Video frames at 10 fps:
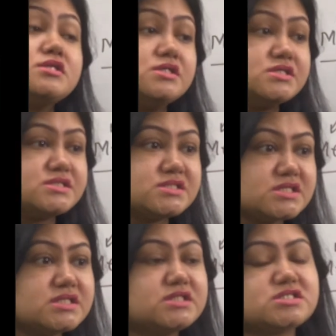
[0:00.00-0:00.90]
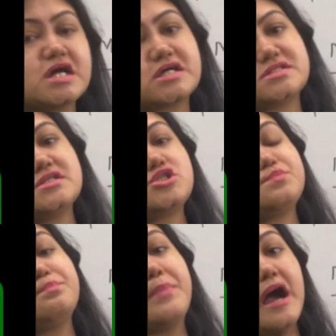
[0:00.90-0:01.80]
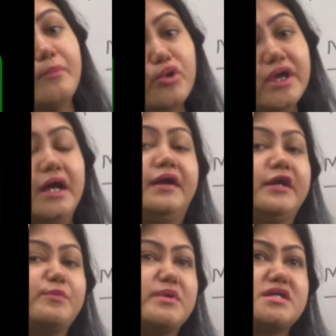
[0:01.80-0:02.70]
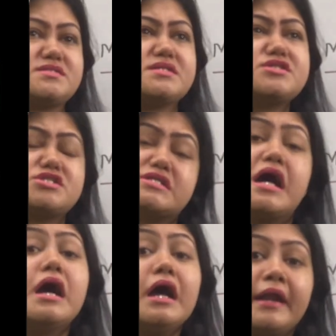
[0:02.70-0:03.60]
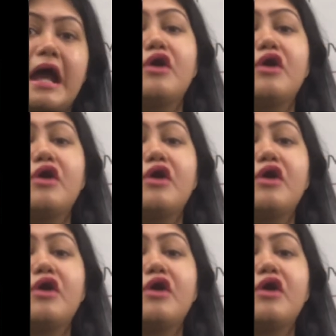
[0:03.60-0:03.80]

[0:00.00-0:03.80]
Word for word: নিশ্চিত সাকসেস পাবোই হান্ড্রেড পারসেন্ট সেটা না